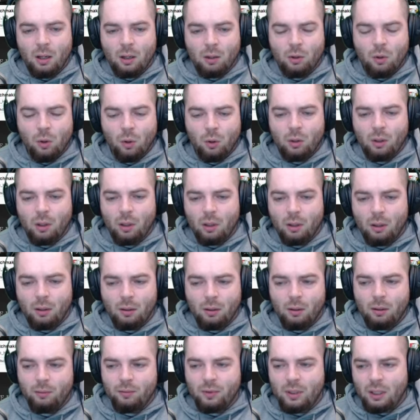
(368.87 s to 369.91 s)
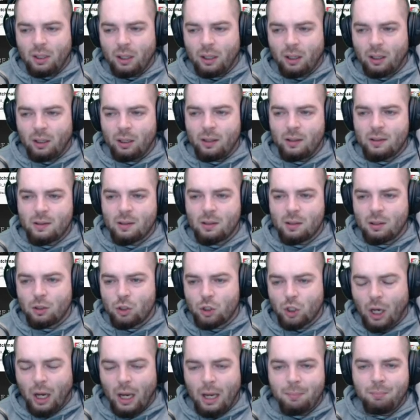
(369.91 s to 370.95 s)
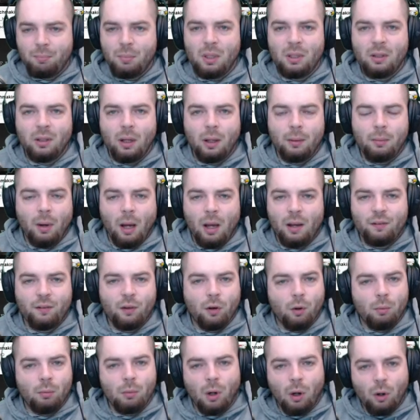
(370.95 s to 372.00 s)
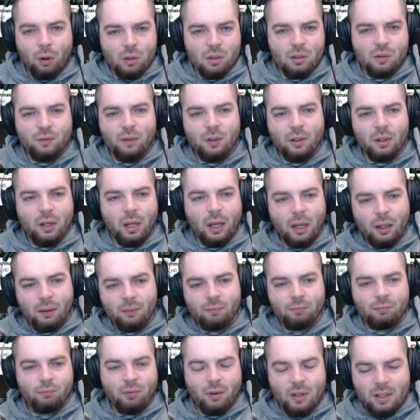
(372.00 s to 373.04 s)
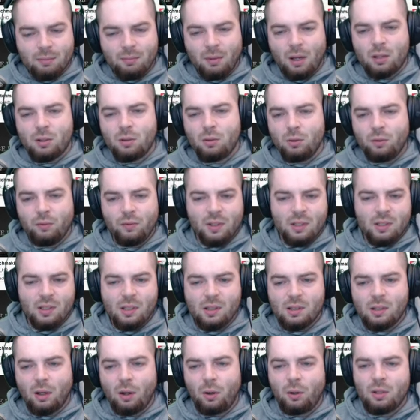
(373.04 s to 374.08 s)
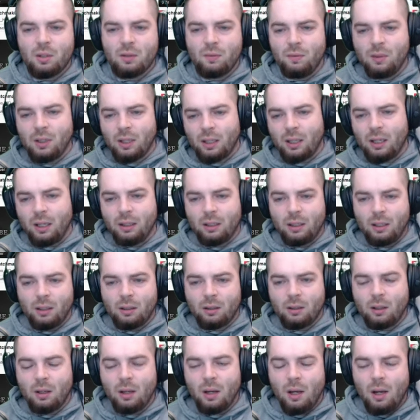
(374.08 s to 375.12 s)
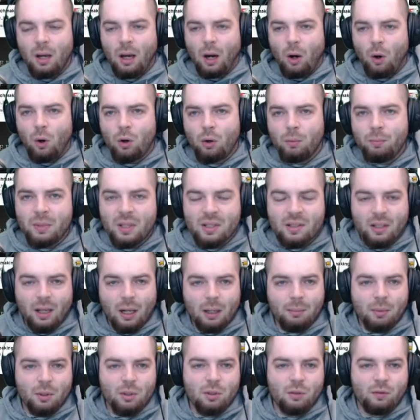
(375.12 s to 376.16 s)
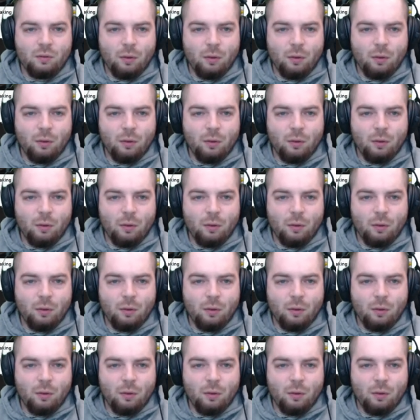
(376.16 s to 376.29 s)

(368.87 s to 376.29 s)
guck, äh, wie der ist, schreibe mit dem, einfach um rauszufinden, hey, was machst du, wie sieht's aus, wie reagiert er, auch um mich selber zu